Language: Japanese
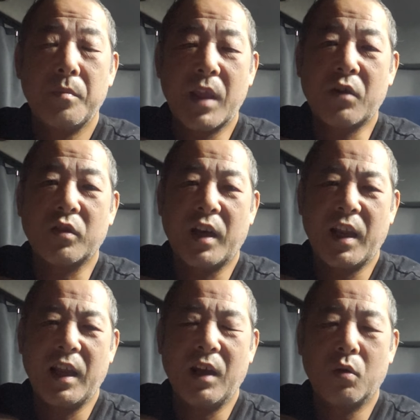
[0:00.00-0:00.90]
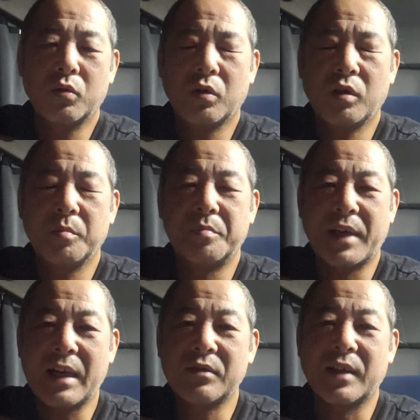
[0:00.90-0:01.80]
なのでね、本当
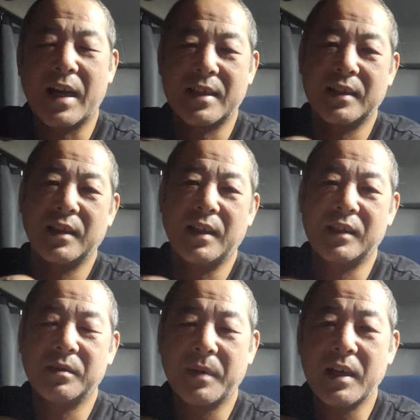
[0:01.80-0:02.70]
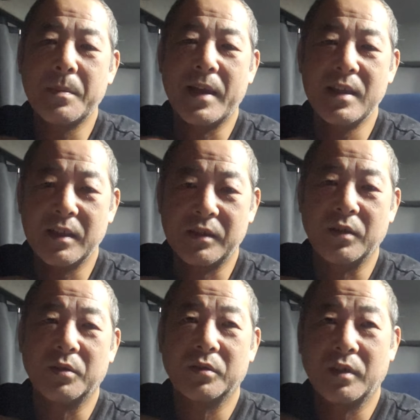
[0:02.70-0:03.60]
ブラックの会社ってね、潰れればいいんです
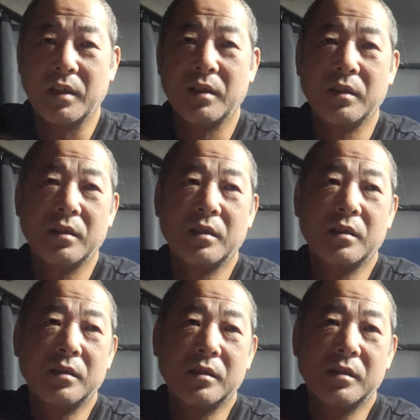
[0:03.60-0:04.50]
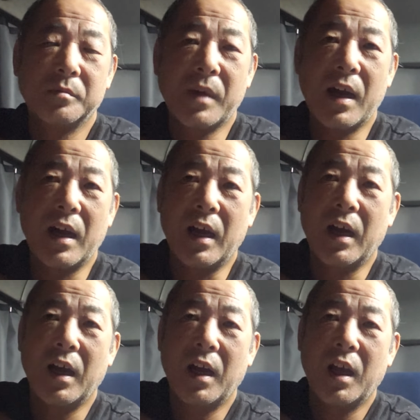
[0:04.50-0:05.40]
よ、本当に。まあ、
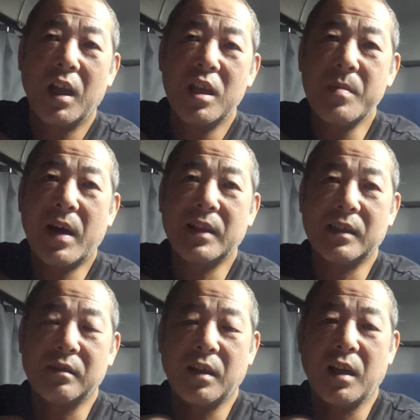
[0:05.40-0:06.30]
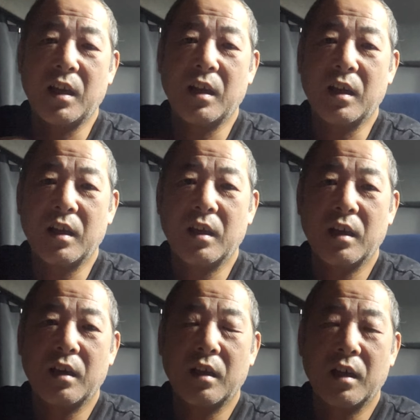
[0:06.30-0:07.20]
今はですね、
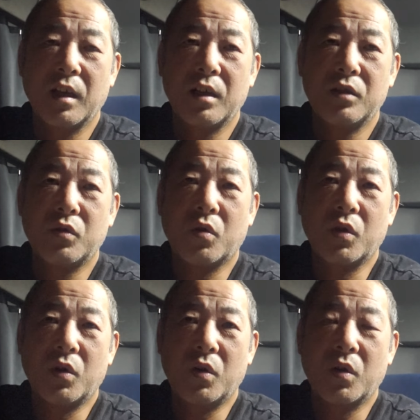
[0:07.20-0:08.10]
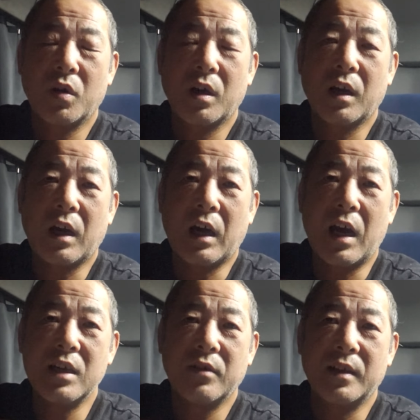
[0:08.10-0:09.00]
そこの
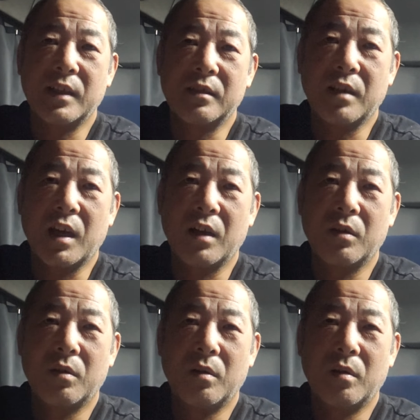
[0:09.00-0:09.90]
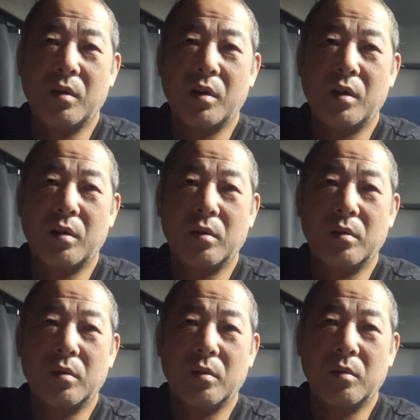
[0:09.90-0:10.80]
会社はね、あ
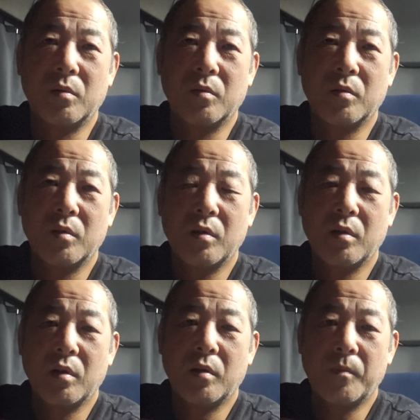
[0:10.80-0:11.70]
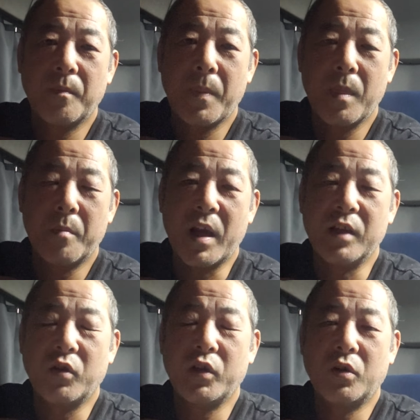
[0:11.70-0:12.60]
のー、まあい
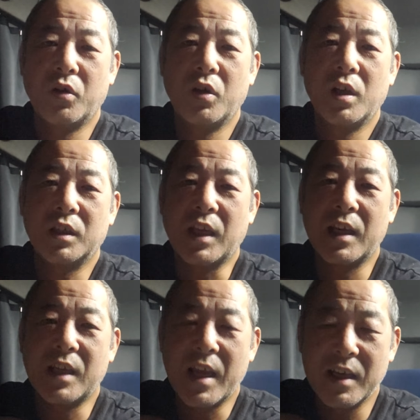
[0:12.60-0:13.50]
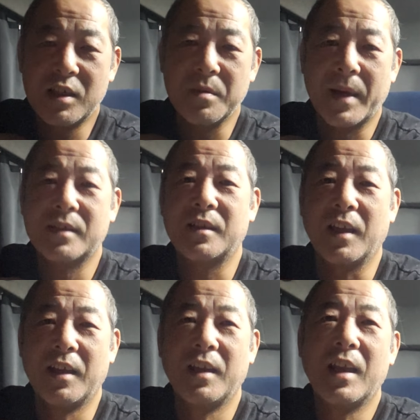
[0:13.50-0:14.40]
ろいろ激変しまして
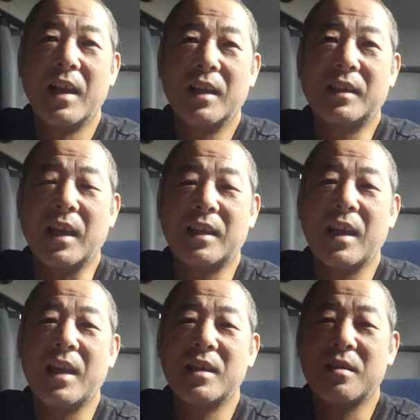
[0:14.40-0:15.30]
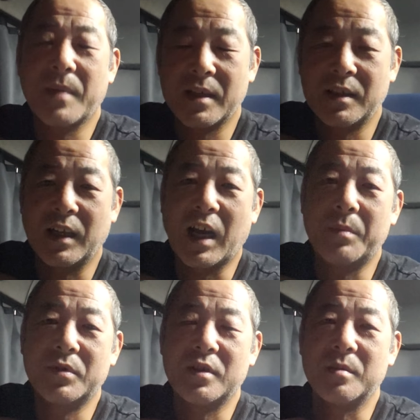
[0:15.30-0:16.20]
激変しまして、
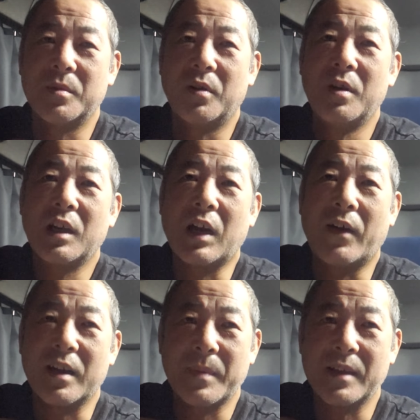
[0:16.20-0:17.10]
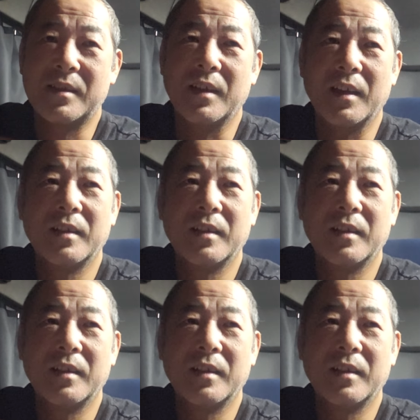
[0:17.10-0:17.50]
株主も変わりまして、